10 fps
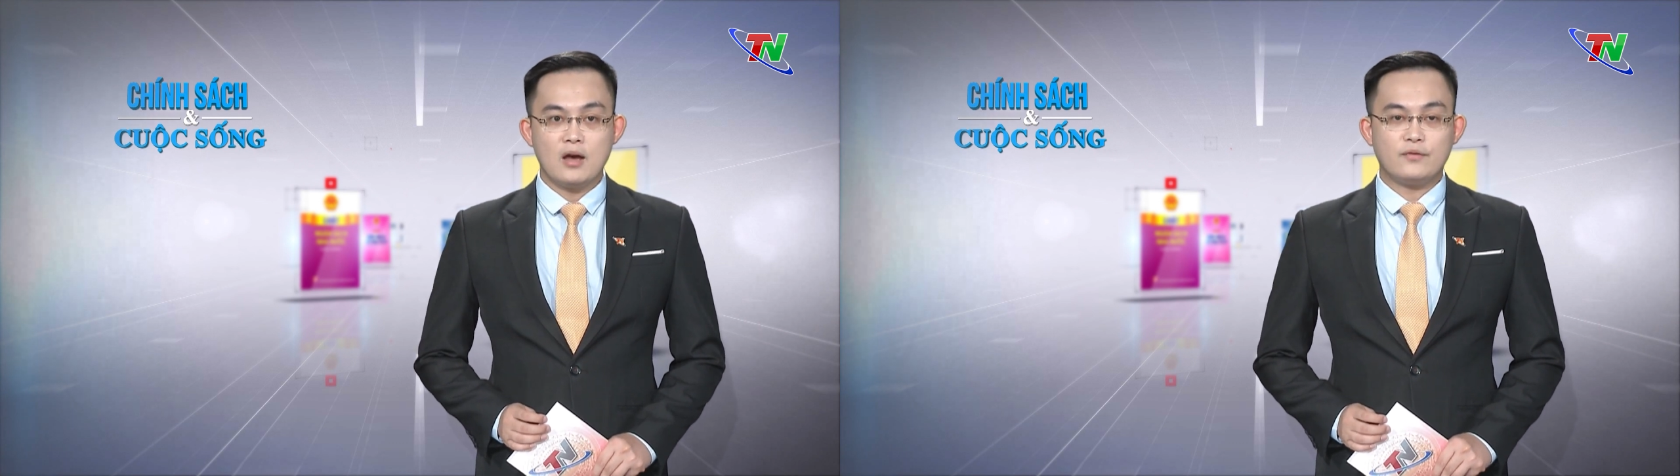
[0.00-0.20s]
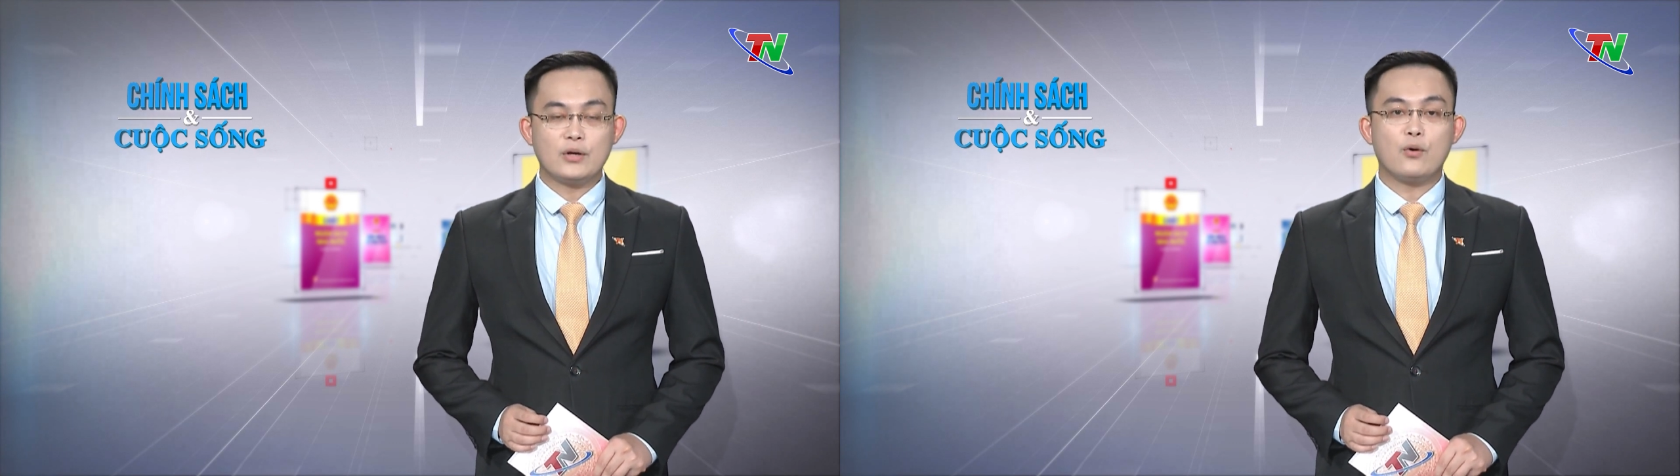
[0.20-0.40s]

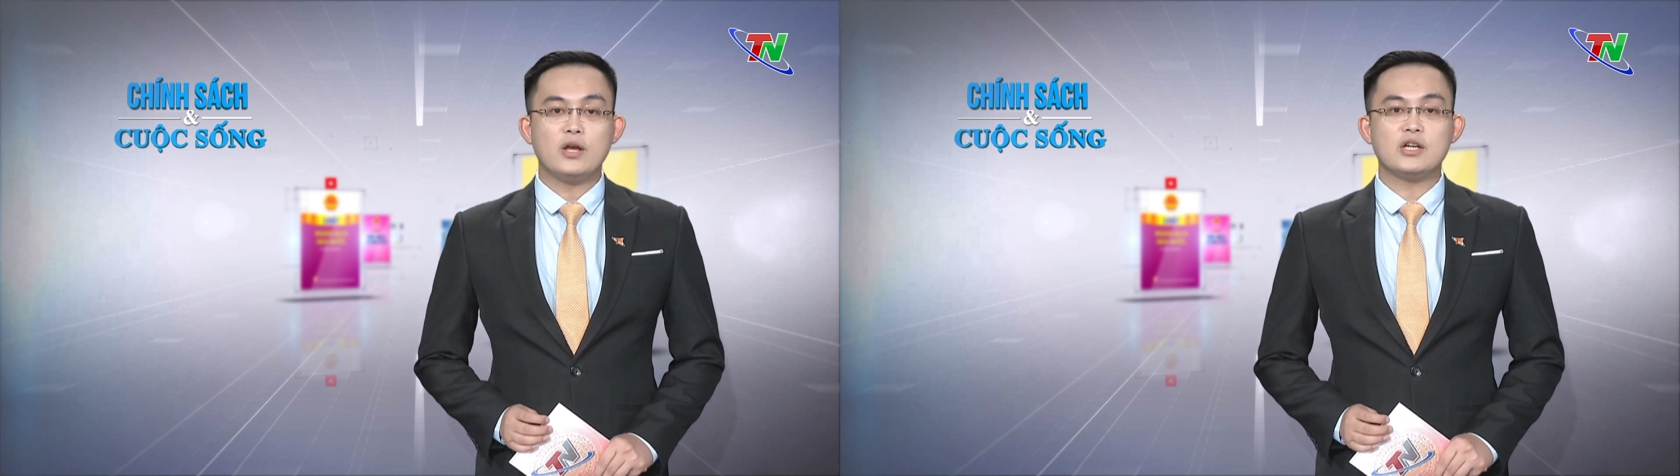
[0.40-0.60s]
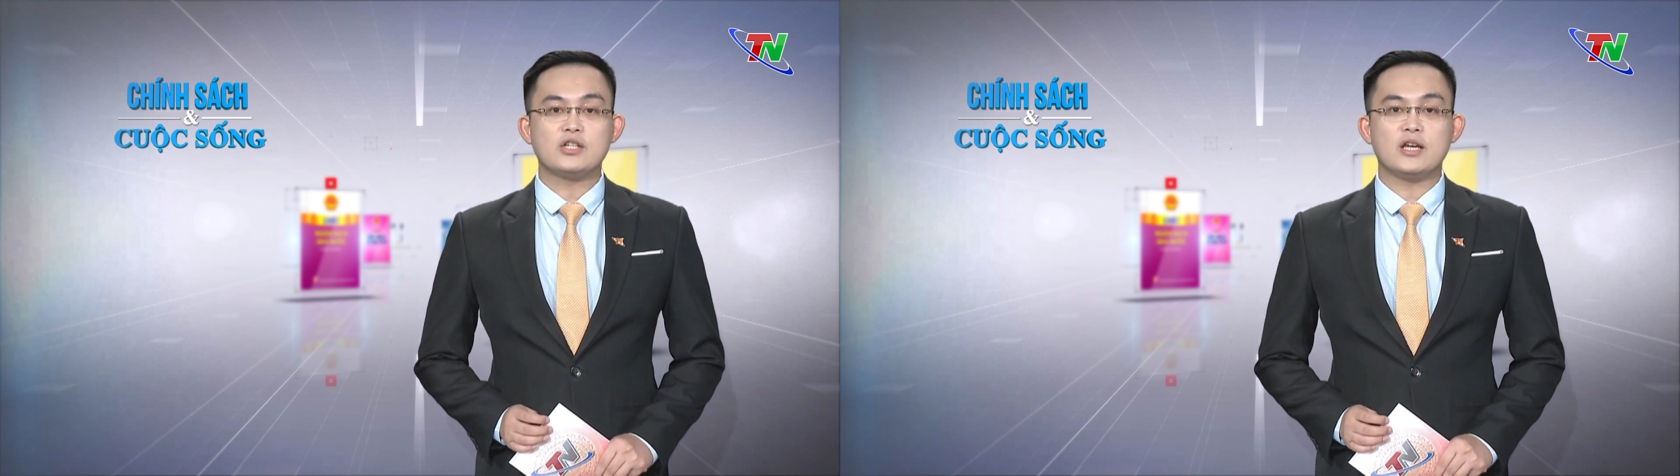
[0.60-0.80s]
Phần cuối
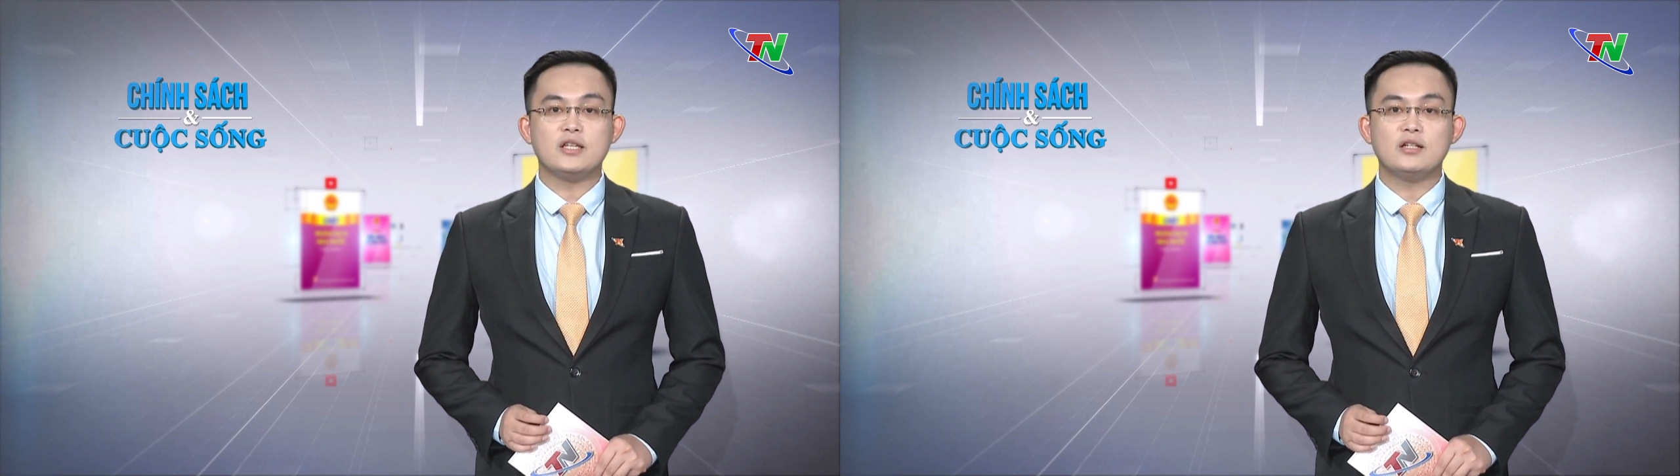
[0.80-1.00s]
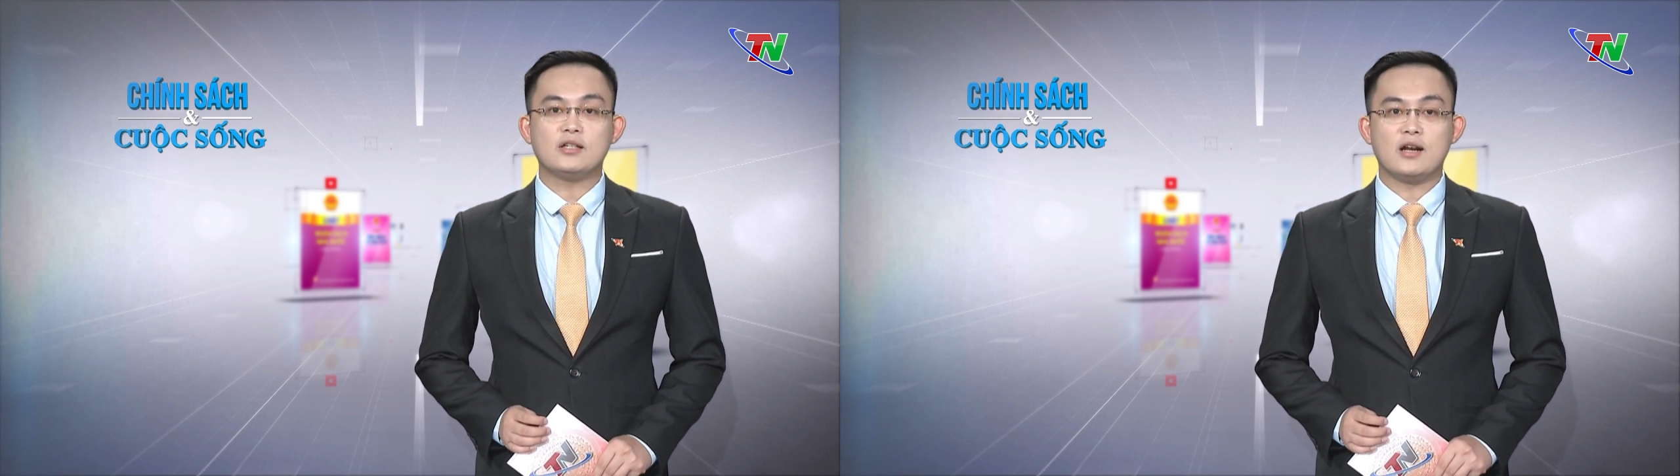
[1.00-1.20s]
chương
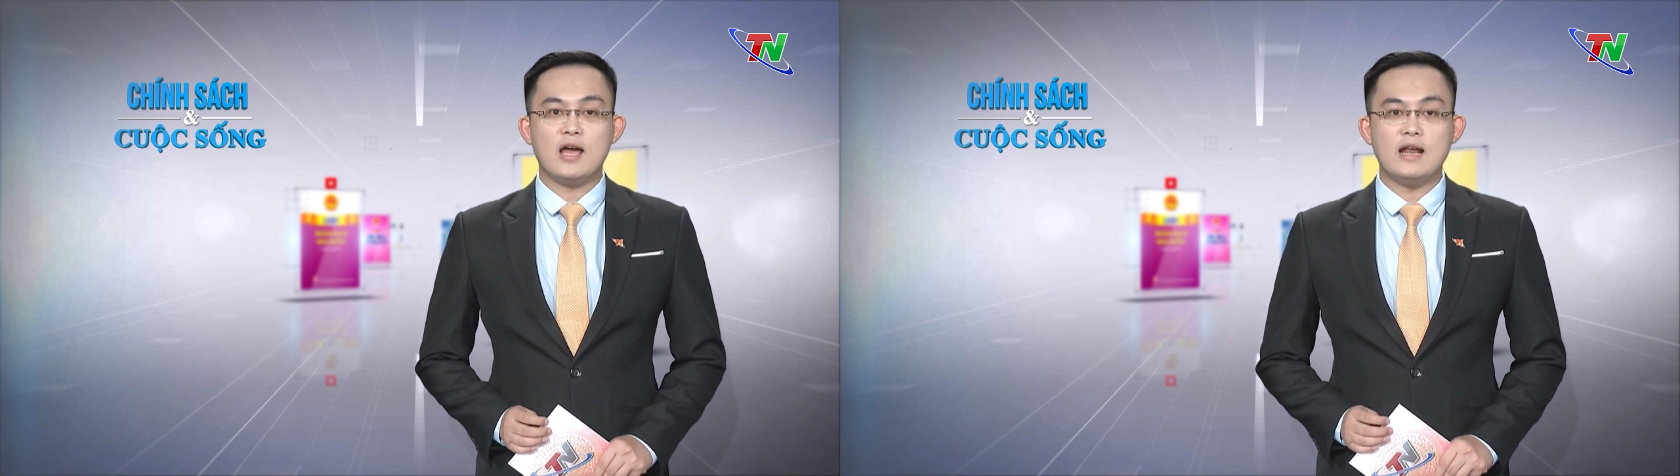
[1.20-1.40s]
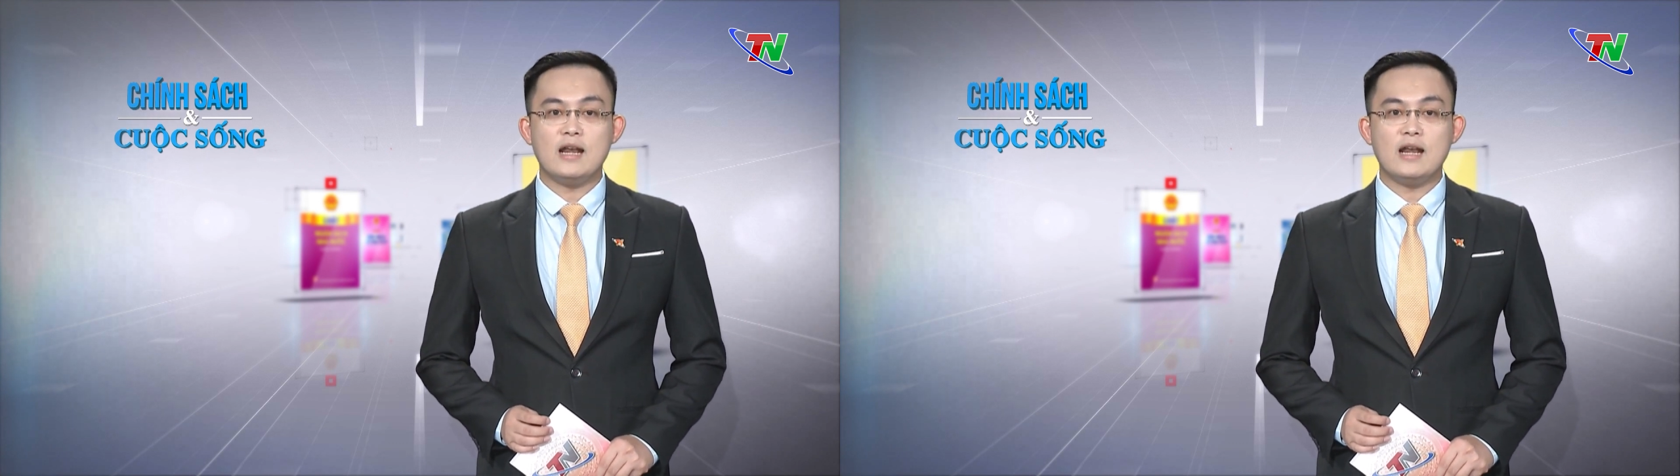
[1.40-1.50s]
trình như thường lệ